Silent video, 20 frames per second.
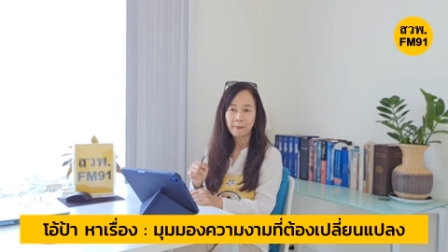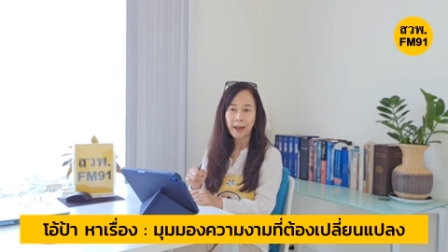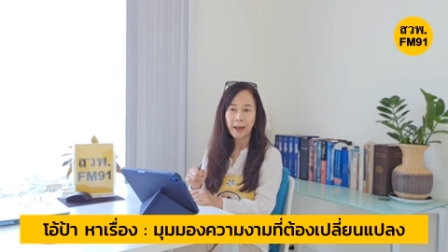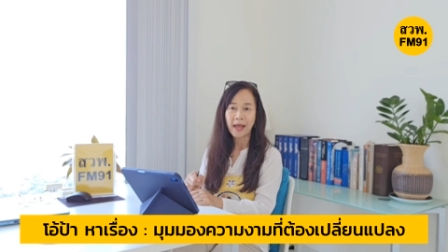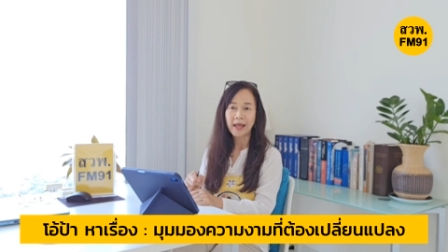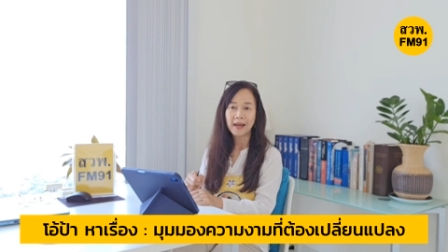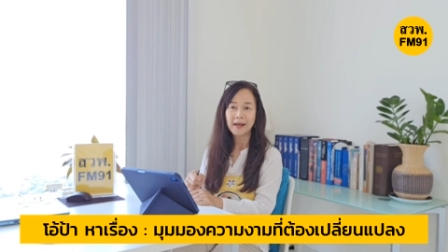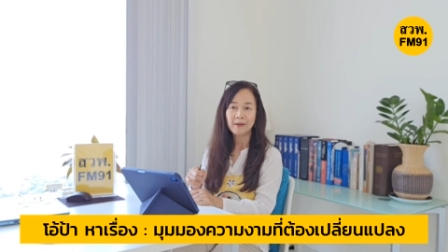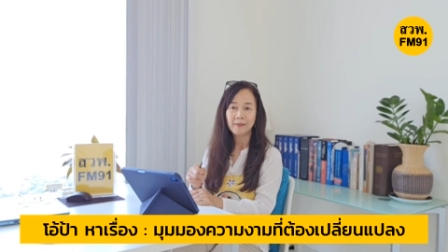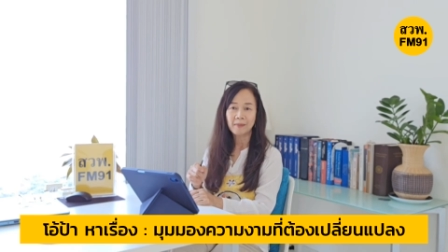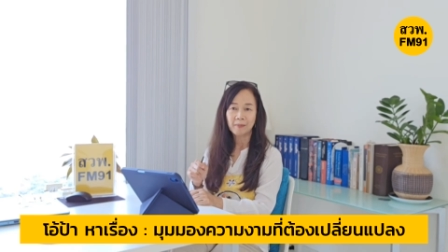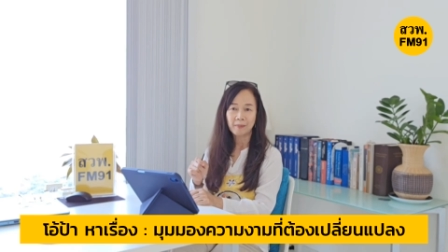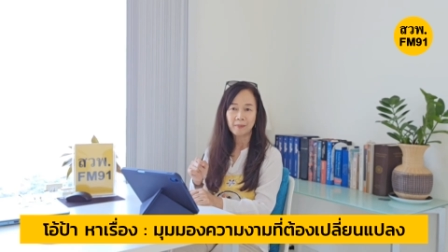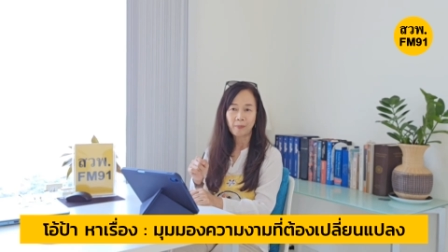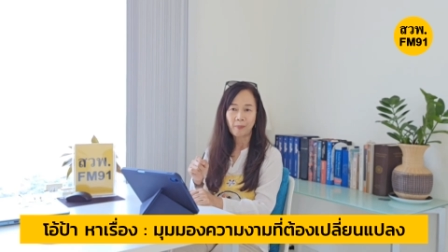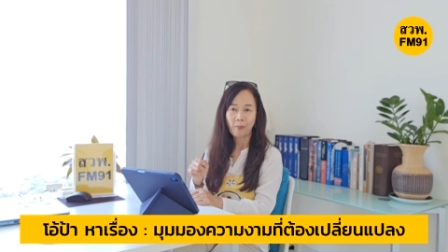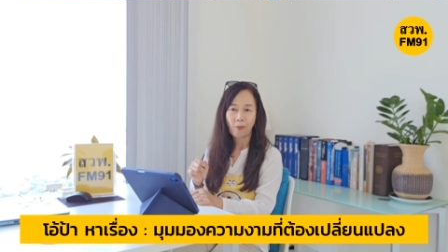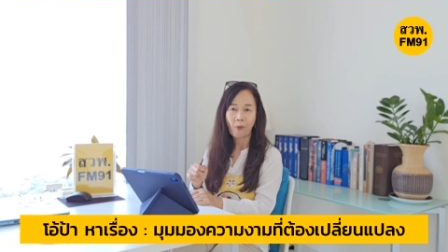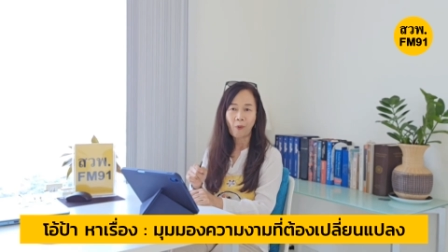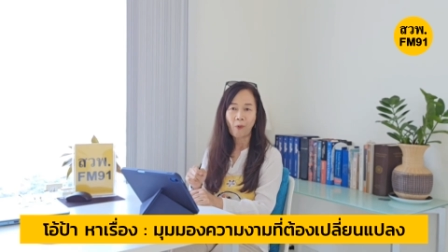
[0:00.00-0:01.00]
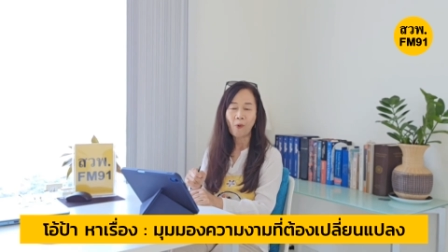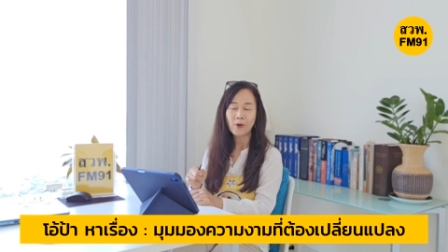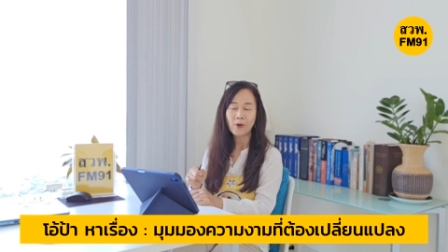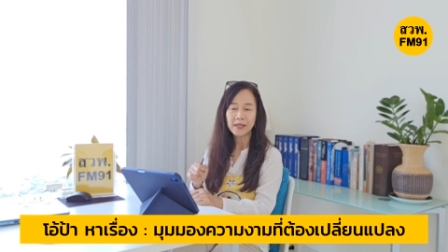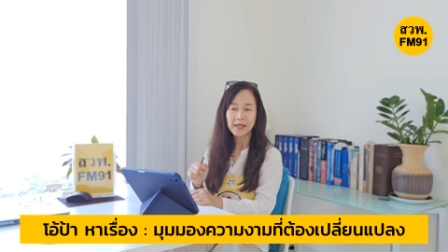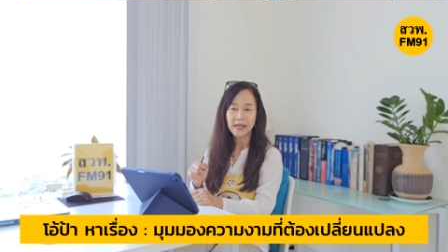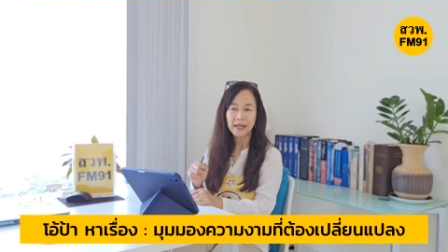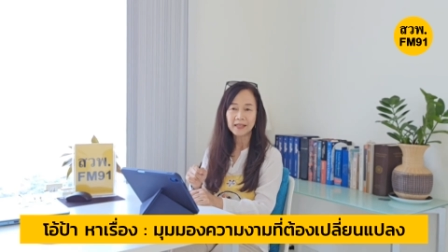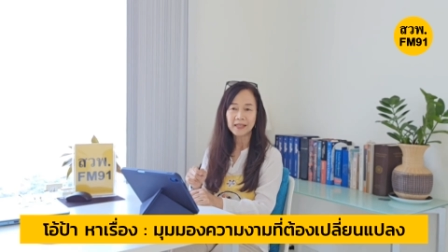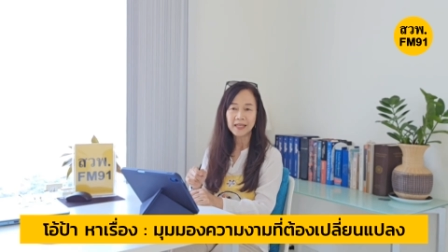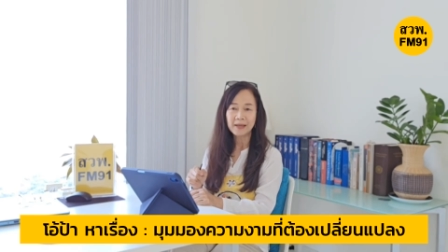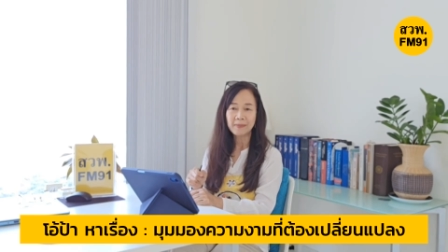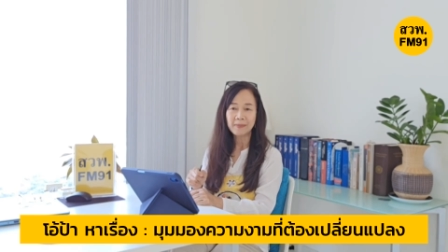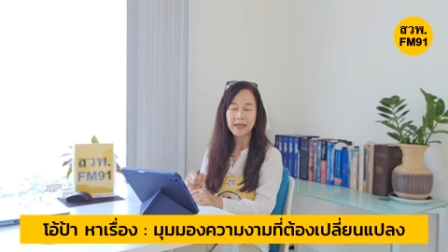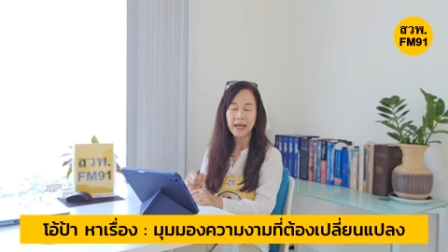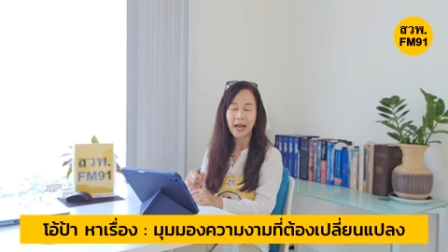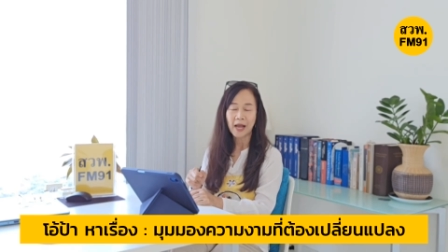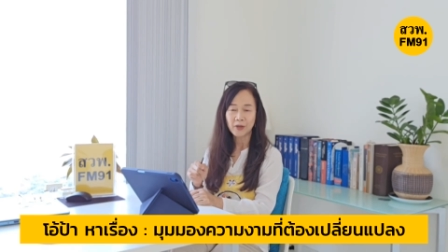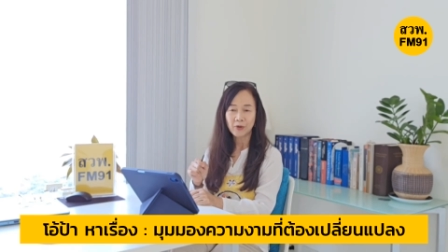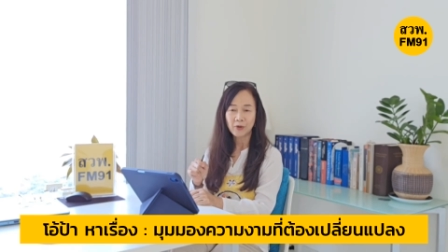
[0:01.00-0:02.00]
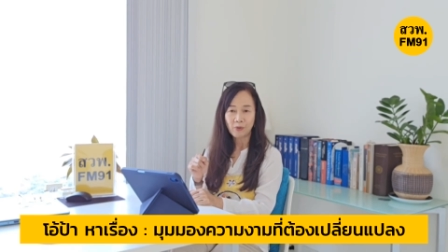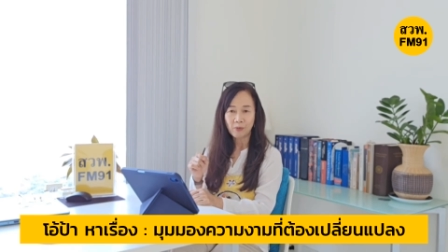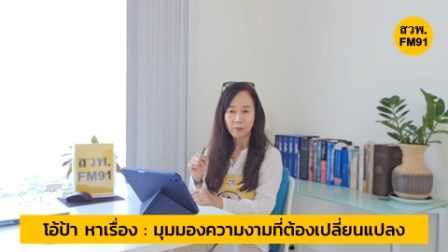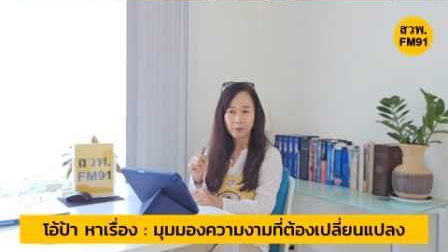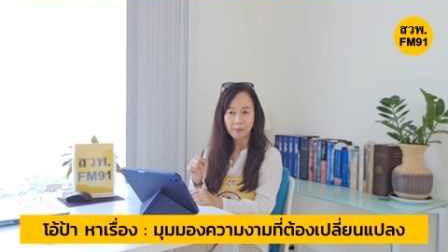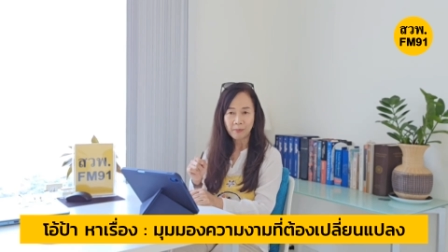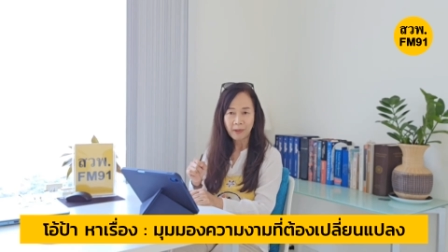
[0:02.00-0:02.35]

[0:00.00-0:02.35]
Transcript: เป็นผู้หญิงที่มีอายุ